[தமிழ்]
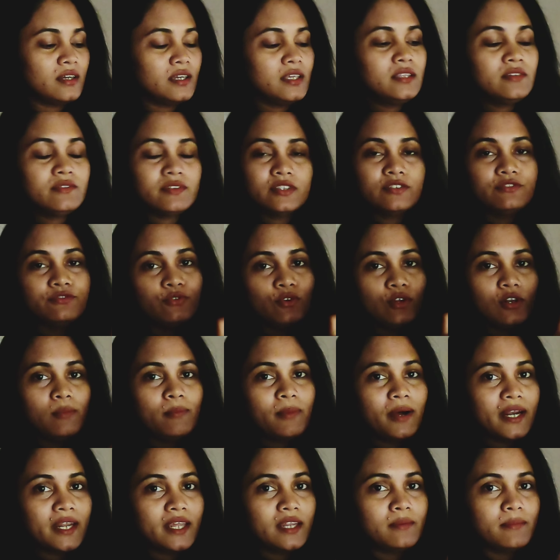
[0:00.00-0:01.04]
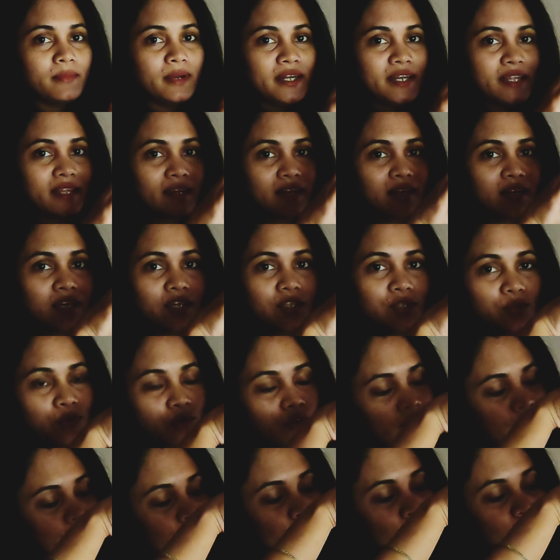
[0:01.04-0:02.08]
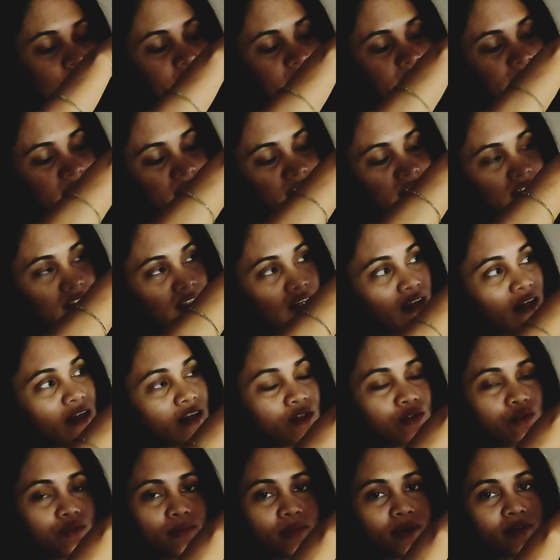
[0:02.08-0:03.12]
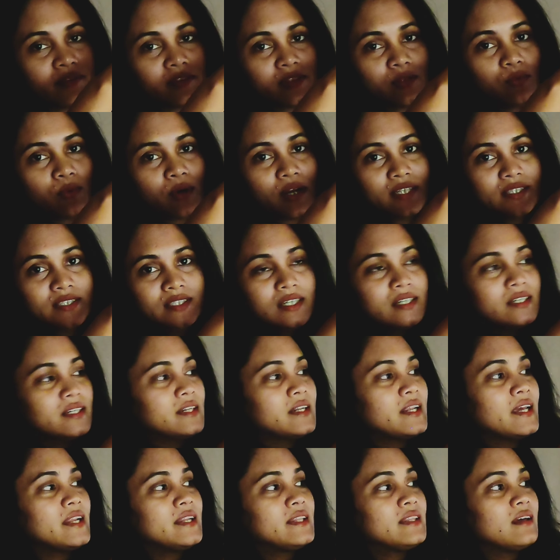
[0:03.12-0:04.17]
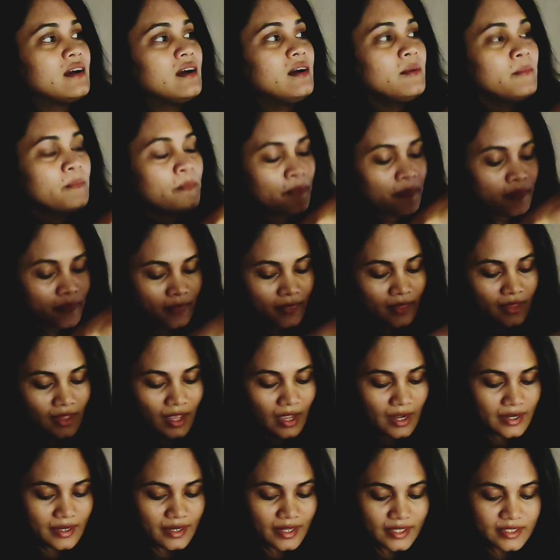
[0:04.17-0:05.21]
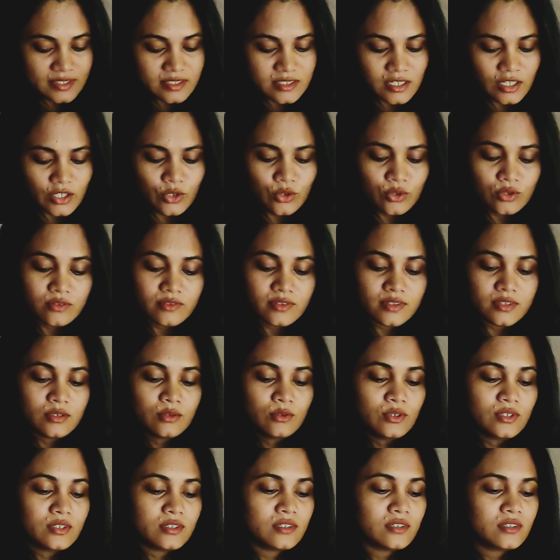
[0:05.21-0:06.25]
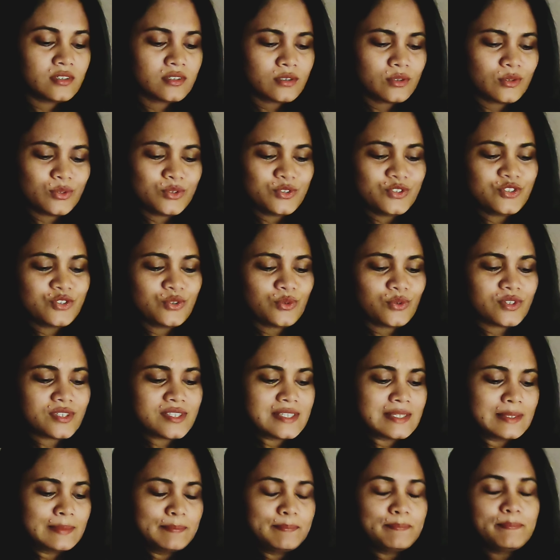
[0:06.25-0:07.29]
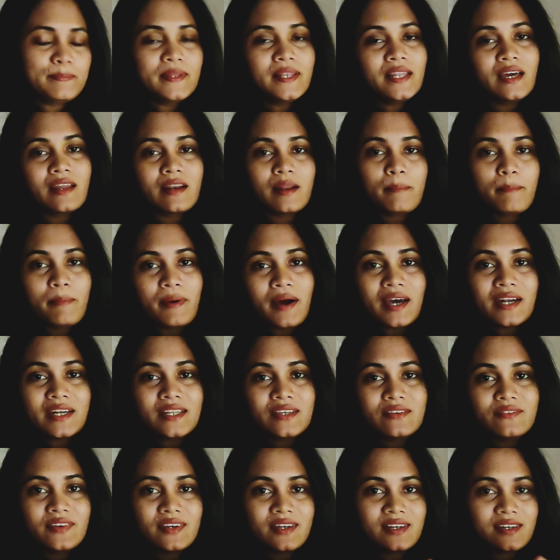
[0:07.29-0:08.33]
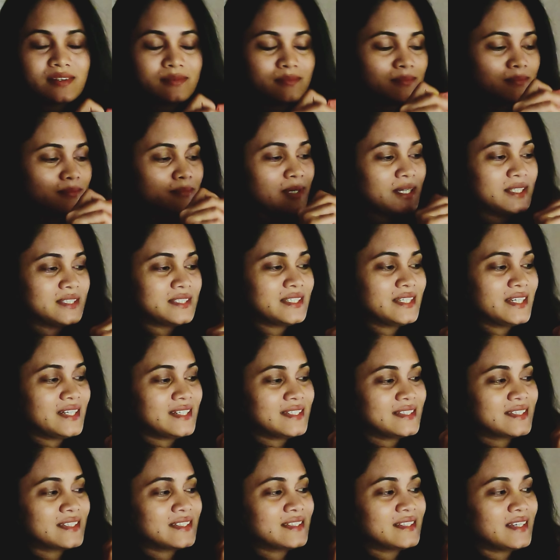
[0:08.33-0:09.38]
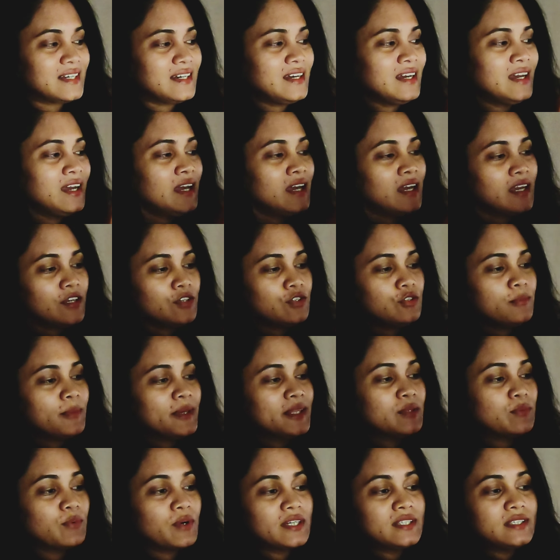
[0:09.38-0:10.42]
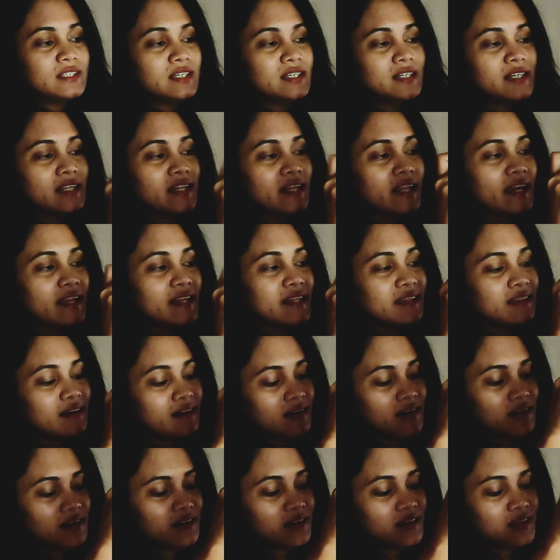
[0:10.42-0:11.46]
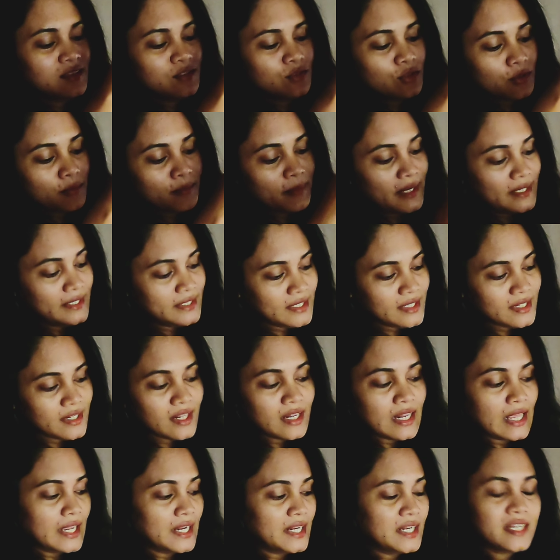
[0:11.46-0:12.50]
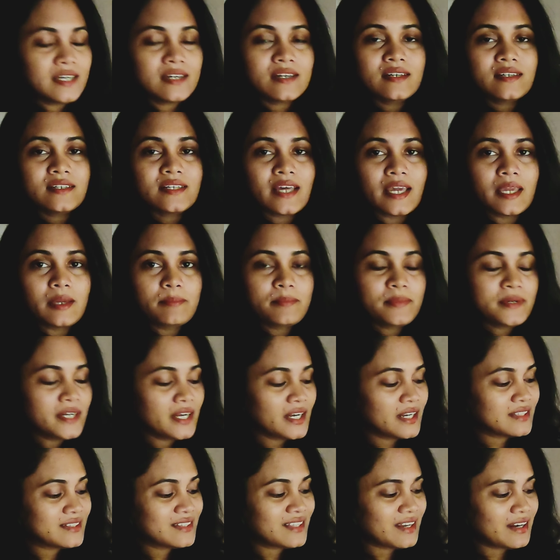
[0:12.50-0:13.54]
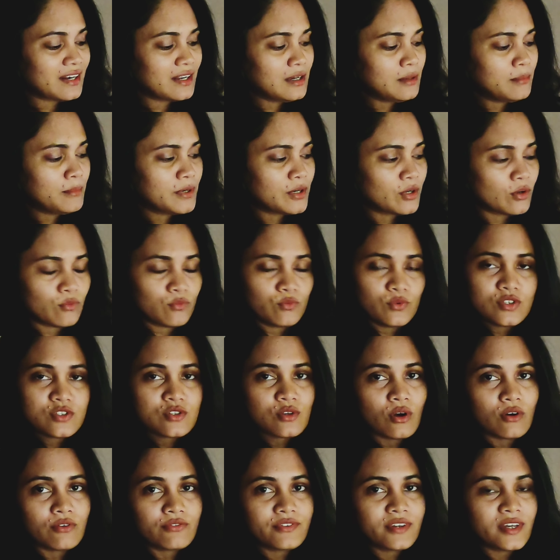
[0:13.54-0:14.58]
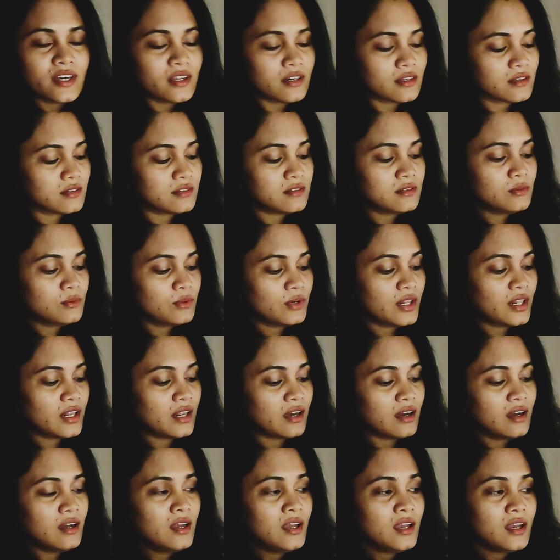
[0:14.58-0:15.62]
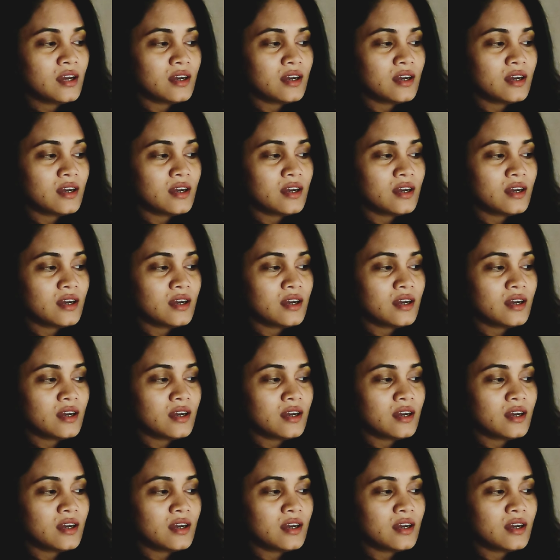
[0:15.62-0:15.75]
இது வந்து ஃபுல் பனியன் மெட்டீரியல் இது ஒரு ஃப்ராக் எடுத்திருந்தேன் இதுவுமே வந்து ஒன் தேர்ட்டி நைன் தான் அண்ட் நெக்ஸ்ட் இன்னொன்று வந்து ஒரு கொஞ்சம் ஒரு சிம்பிளான பார்ட்டி வியர் மாதிரி எடுத்திருந்தேன் இதுவுமே ஒன் தேர்ட்டி நைன் தான் இதோட மெட்டீரியல் என்ன டைப்புன்னு எனக்கு தெரில பட் அவ்வளோ சாஃப்டாக இருக்குது உள்ளலாம்